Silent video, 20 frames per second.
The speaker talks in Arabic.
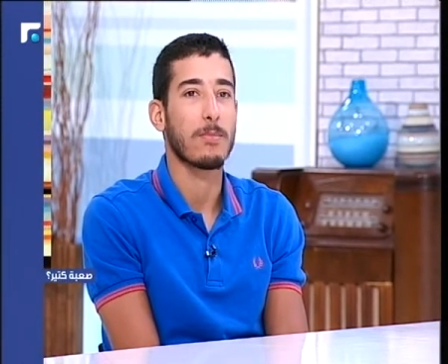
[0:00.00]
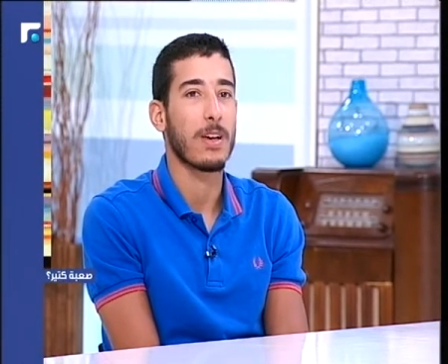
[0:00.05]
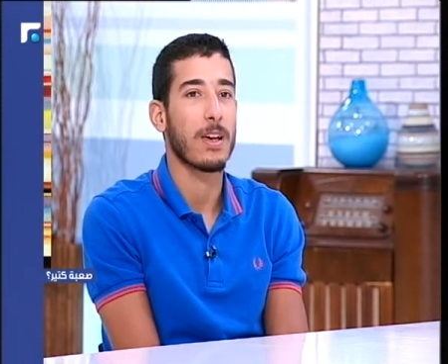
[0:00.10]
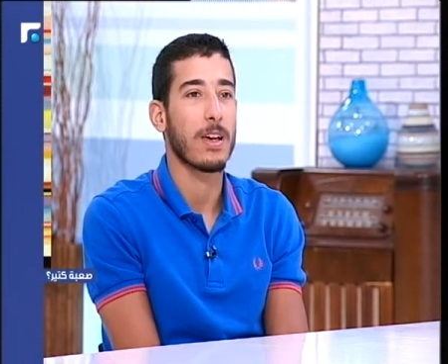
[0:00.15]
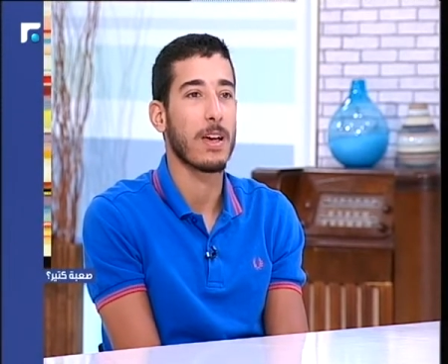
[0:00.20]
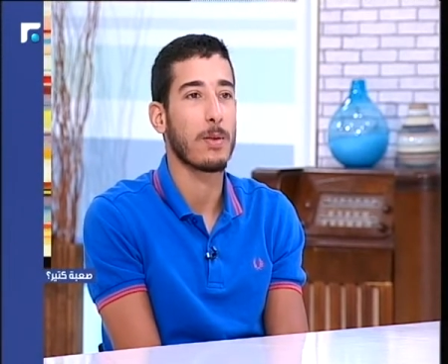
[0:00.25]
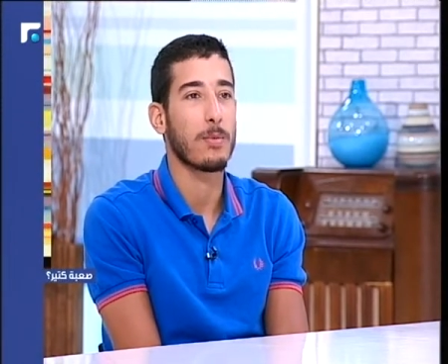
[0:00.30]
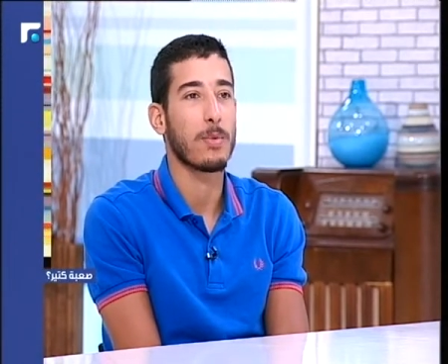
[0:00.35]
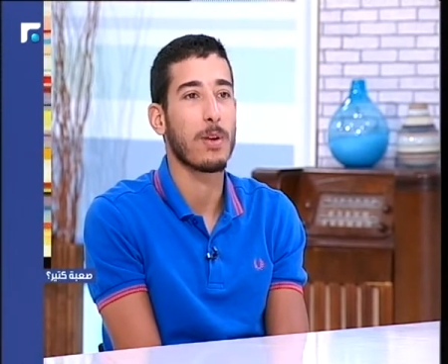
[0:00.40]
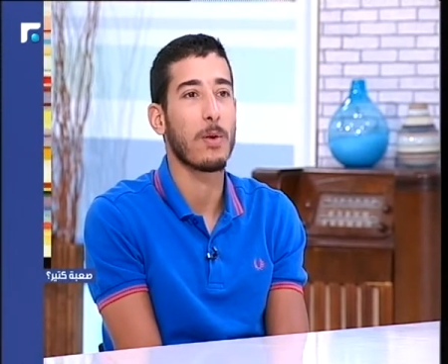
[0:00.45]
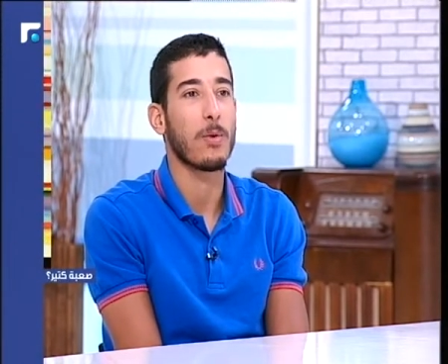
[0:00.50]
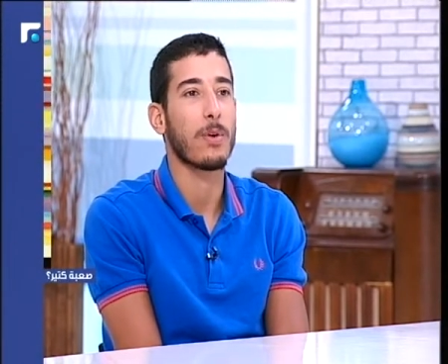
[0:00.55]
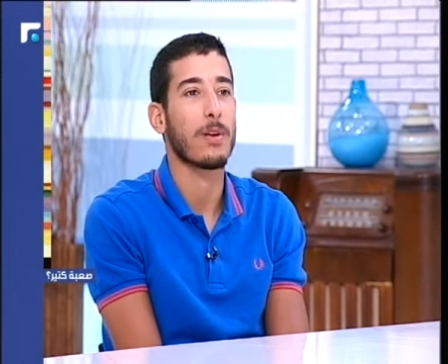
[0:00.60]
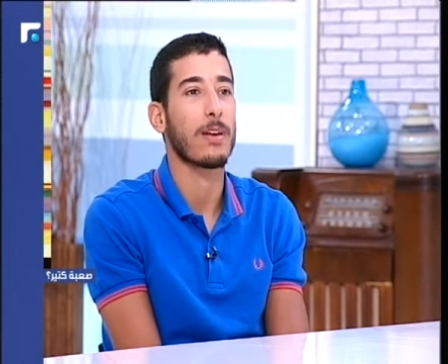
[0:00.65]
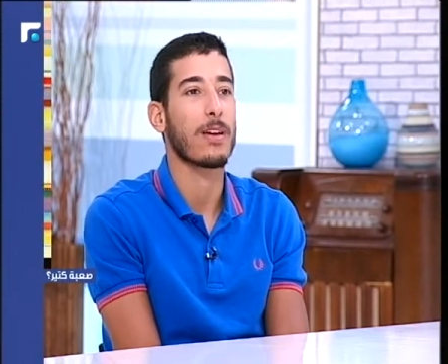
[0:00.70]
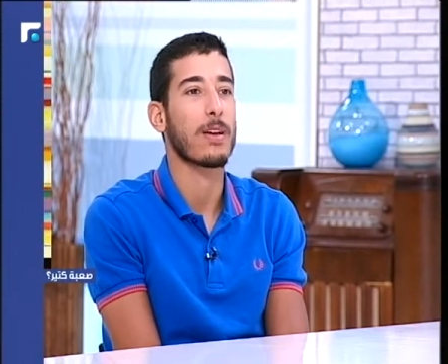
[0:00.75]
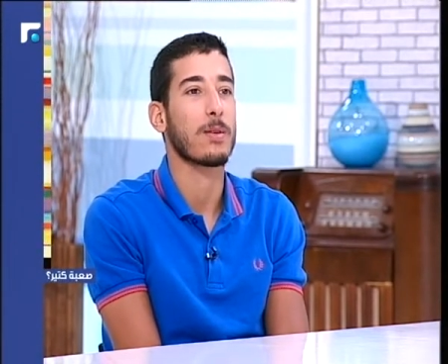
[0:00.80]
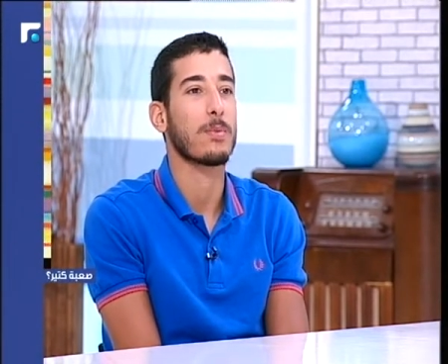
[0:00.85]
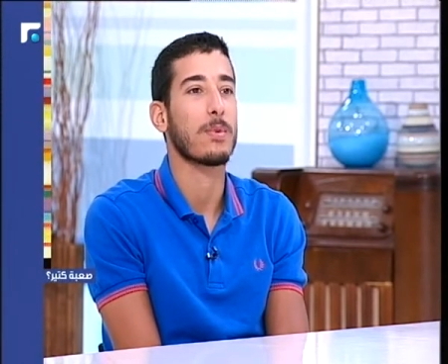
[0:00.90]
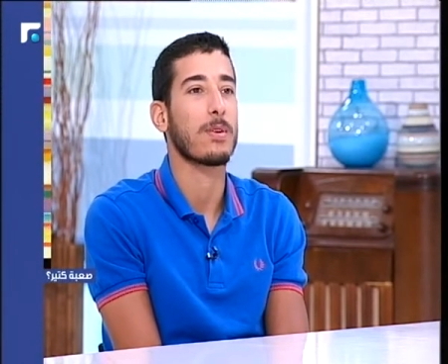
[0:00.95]
خبره ورا
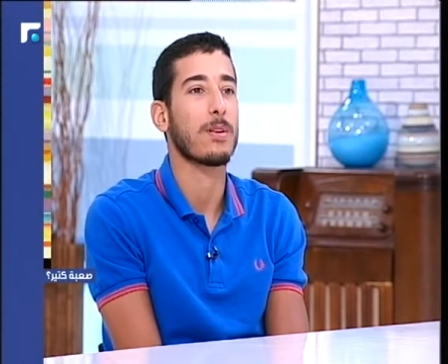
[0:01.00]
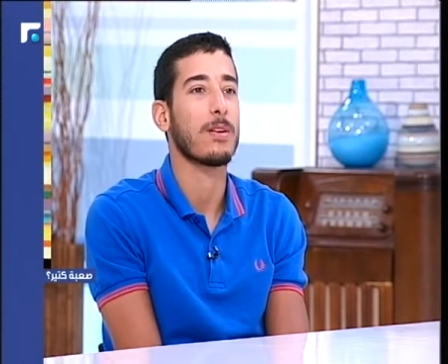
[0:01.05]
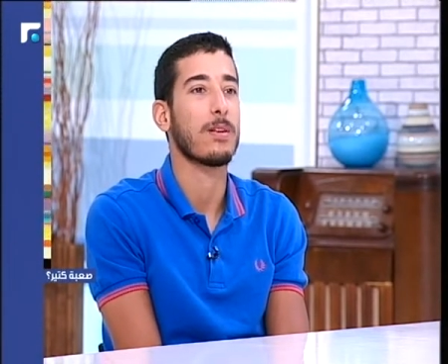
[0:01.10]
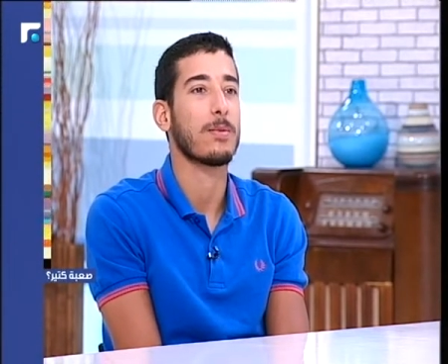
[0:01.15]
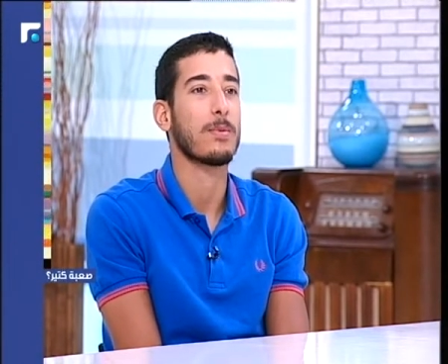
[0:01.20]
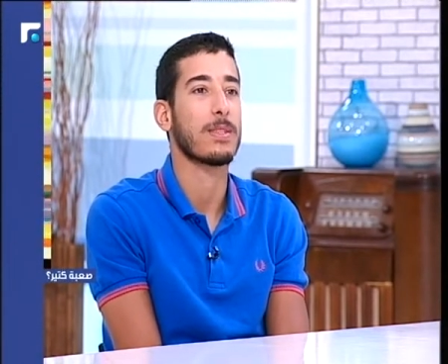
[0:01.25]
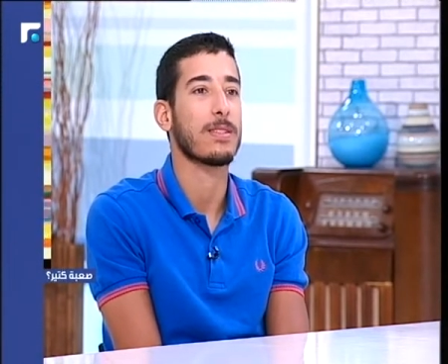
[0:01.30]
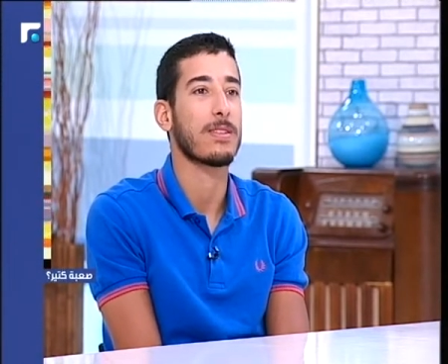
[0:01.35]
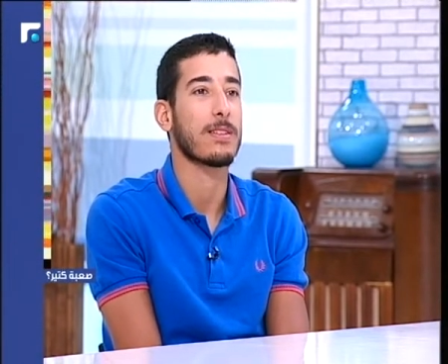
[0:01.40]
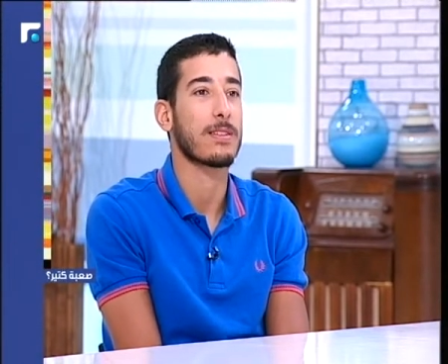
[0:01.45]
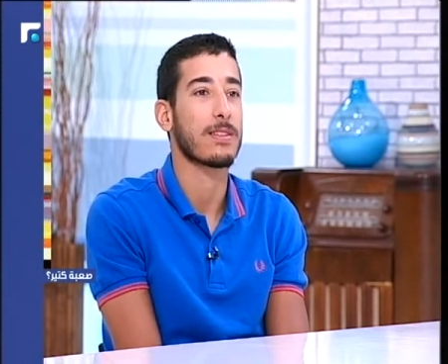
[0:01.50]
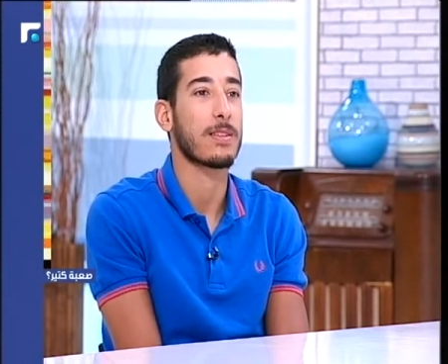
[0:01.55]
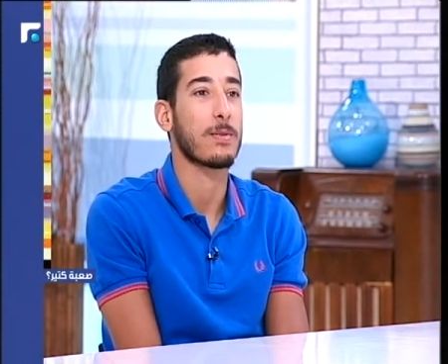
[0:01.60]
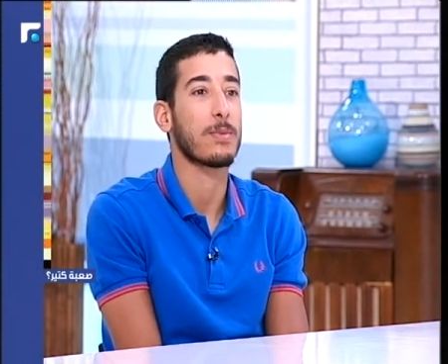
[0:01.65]
خبره بتصير نعم.